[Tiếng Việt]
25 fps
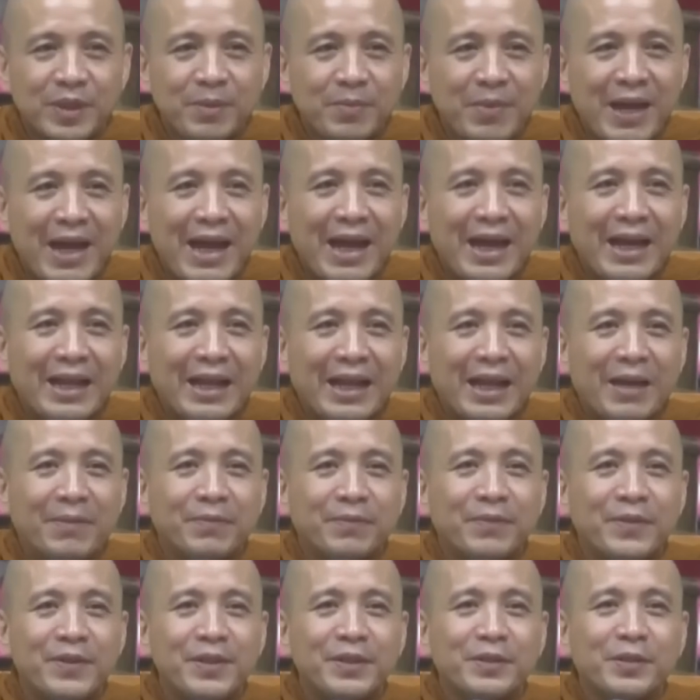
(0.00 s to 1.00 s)
thứ ba
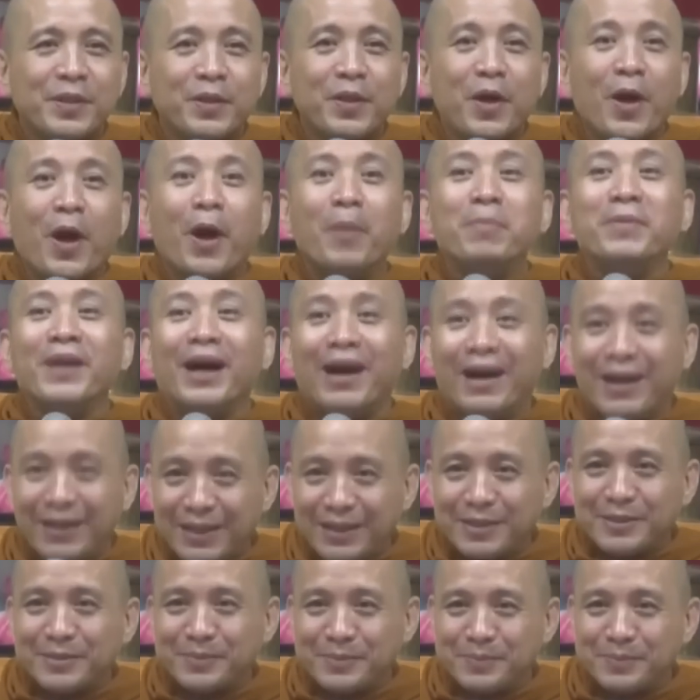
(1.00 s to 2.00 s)
làm phước cho nó hợp
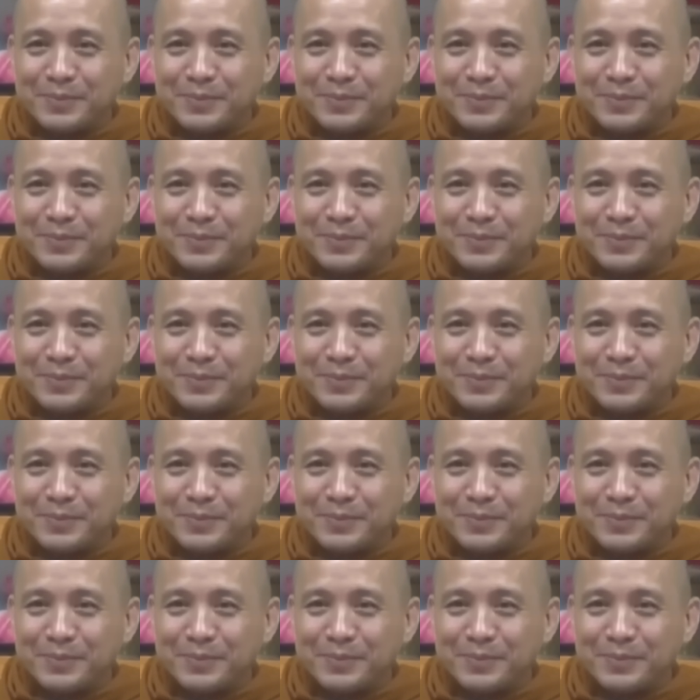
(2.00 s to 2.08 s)
thời